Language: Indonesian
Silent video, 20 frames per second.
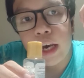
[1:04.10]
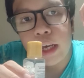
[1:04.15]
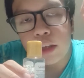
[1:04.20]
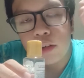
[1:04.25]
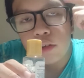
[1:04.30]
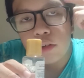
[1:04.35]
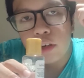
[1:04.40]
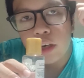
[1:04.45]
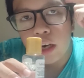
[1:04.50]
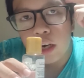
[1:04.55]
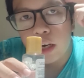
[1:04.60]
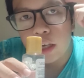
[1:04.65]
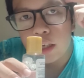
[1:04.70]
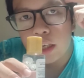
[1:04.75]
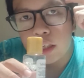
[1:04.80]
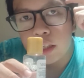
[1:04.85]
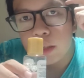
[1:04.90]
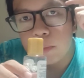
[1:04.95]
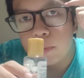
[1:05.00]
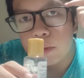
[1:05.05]
itu yang
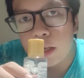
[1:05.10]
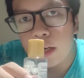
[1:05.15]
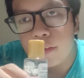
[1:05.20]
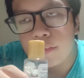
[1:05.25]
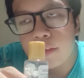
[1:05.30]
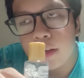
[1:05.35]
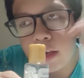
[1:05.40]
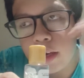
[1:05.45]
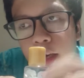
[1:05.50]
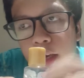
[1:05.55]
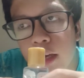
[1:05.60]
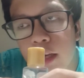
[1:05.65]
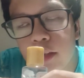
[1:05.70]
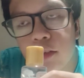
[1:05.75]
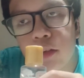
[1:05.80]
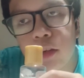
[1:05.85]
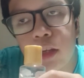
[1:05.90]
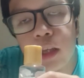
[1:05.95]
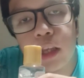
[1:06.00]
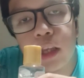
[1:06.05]
ada di pikiran saya
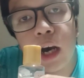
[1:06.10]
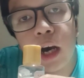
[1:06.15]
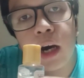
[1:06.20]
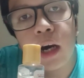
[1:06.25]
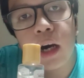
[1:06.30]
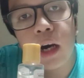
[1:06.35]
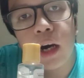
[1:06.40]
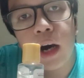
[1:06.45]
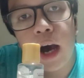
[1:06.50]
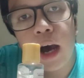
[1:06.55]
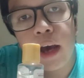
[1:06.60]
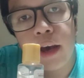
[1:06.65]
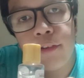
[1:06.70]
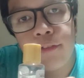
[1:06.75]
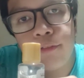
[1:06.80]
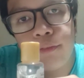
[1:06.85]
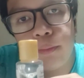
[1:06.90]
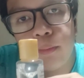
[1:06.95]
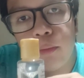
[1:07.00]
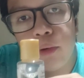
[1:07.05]
itu tentang
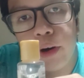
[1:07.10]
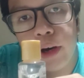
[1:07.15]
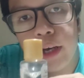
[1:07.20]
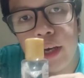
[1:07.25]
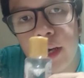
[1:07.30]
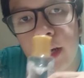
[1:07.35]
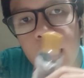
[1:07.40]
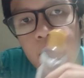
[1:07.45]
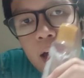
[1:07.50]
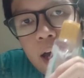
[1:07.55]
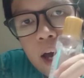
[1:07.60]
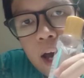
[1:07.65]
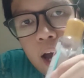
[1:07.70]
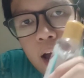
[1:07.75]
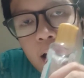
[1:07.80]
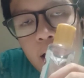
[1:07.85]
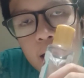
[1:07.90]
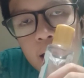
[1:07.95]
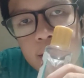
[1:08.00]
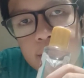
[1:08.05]
life boy
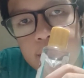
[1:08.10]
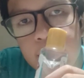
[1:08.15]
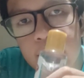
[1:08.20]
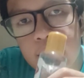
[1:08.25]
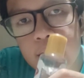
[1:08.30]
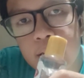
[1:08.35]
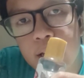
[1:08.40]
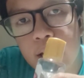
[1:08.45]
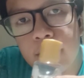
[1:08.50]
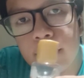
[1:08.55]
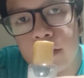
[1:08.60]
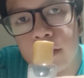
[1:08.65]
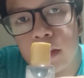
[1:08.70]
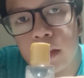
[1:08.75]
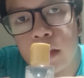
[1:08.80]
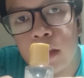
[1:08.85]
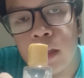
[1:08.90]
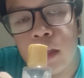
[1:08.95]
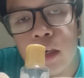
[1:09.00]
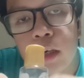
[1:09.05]
hand
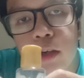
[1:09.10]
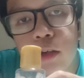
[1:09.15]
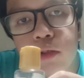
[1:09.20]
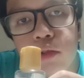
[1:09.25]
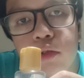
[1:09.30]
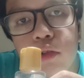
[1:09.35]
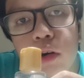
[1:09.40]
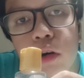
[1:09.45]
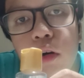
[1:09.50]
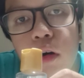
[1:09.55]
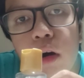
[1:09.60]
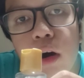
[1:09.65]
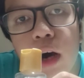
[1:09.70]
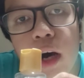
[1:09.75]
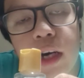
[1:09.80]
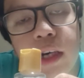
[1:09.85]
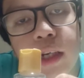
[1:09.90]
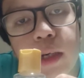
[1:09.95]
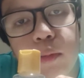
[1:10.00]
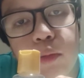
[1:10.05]
sanitizer dulu
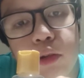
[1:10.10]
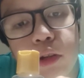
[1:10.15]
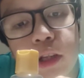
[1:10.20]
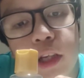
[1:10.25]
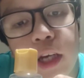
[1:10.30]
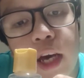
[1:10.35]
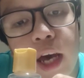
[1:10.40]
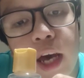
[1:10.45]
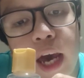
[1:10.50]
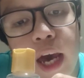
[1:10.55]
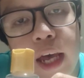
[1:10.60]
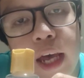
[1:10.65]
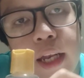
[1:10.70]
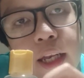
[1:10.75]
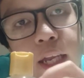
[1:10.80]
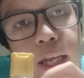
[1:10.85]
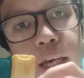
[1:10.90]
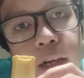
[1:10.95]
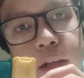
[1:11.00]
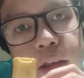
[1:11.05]
orang nyebutnya
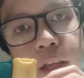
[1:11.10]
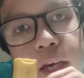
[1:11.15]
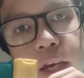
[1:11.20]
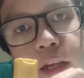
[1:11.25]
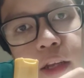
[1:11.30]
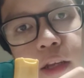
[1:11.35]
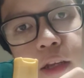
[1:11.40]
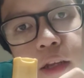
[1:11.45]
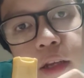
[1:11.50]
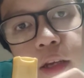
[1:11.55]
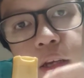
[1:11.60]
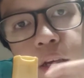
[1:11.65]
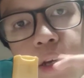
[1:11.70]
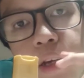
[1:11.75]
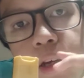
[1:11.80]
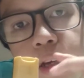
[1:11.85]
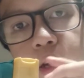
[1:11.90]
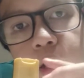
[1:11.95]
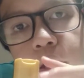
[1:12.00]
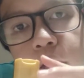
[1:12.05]
handy clean
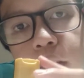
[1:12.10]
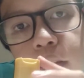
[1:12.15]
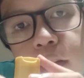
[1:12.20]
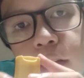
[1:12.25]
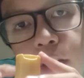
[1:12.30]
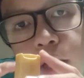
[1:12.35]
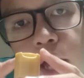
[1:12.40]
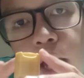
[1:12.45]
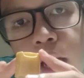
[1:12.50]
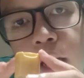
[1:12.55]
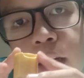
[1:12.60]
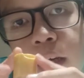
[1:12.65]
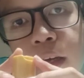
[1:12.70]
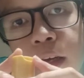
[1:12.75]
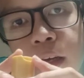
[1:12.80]
nah